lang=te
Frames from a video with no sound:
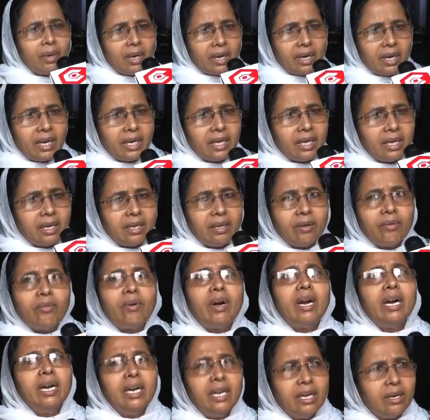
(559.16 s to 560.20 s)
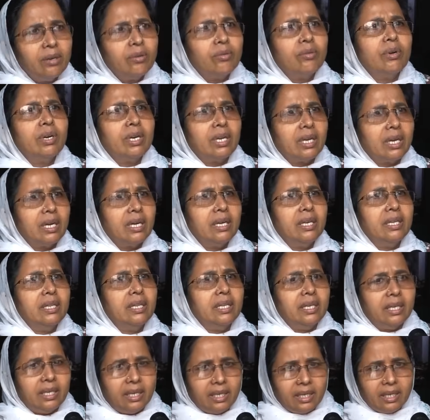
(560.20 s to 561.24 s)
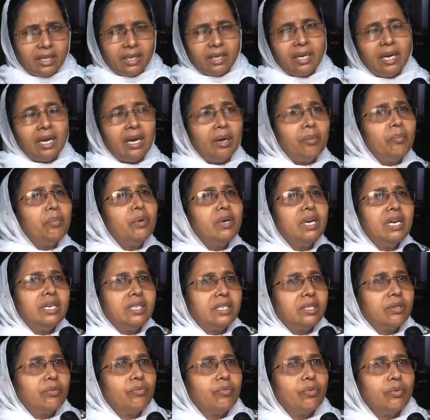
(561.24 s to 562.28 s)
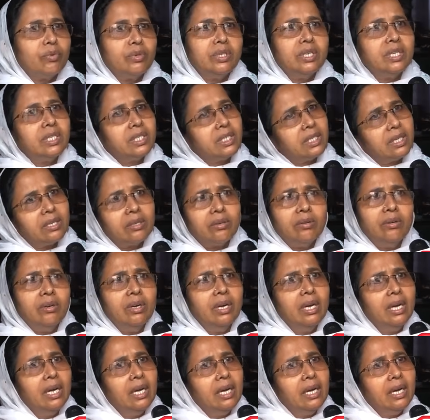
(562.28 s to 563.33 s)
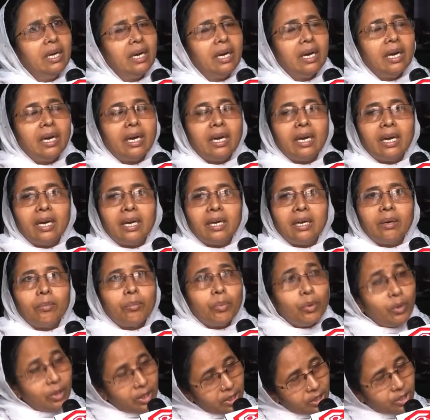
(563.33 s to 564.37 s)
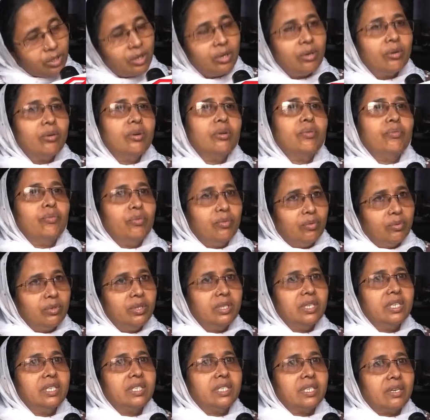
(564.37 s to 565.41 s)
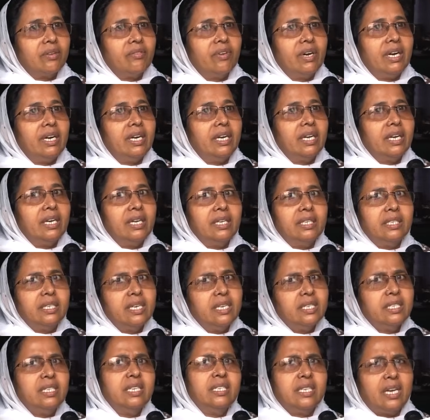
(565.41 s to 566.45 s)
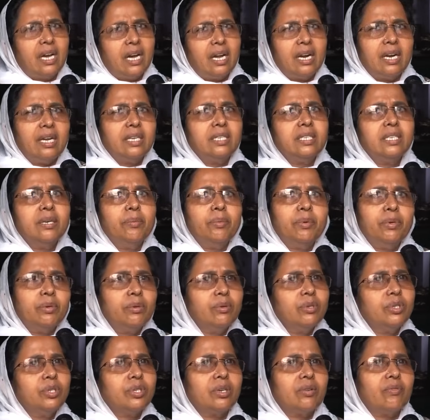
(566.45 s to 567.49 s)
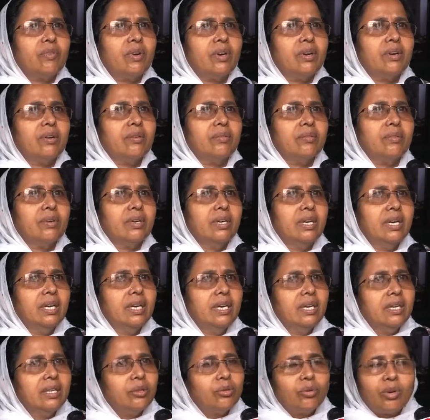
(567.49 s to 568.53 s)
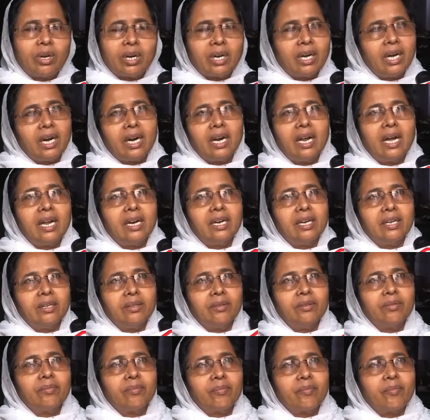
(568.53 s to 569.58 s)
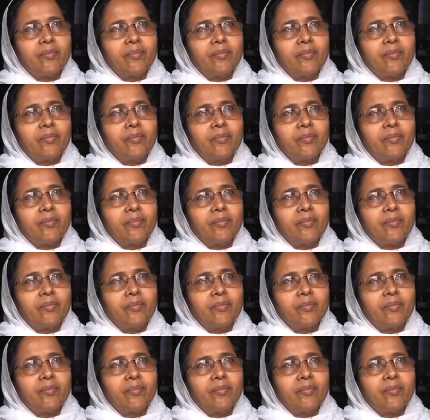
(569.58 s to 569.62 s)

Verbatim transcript: మన వాళ్ళు అనుకుంటా ఇది అంబులెన్స్ ఫోన్ చేశారు పోలీసు కూడా ఫోన్ చేశారు వెంటనే చేస్తే చాలాసేపటికి వచ్చారు వాళ్ళు త్వరగా రాలేదు అవ్వ